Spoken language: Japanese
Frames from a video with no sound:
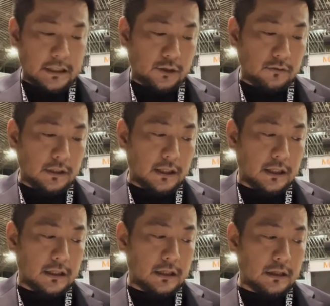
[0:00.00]
そん
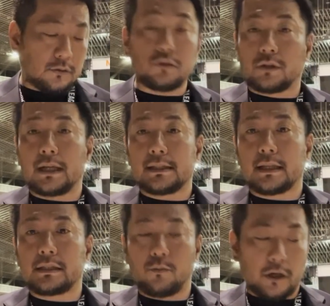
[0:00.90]
なことを感じ
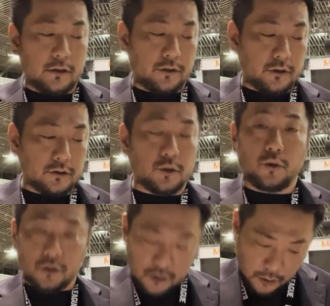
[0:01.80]
させてもらう両軍の
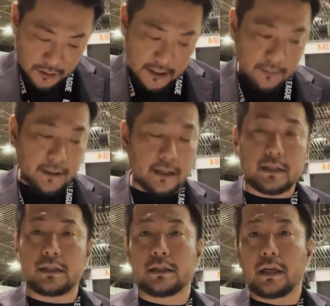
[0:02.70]
本当に素晴ら
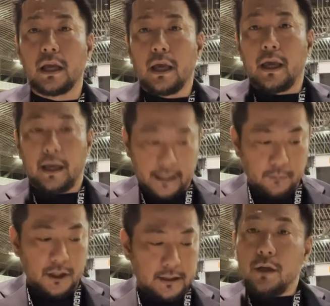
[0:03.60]
しい、えー、
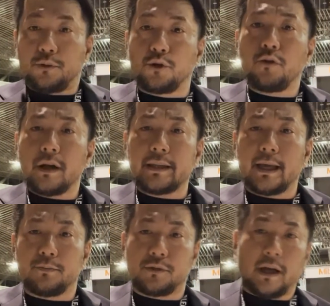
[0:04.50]
ゲームでした。
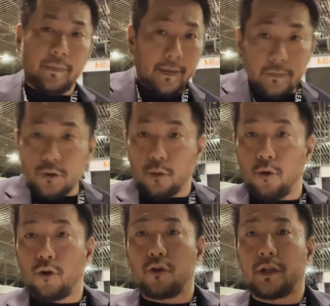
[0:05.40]
フロアダイブが何度
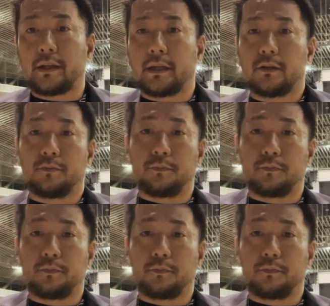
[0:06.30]
も行われる、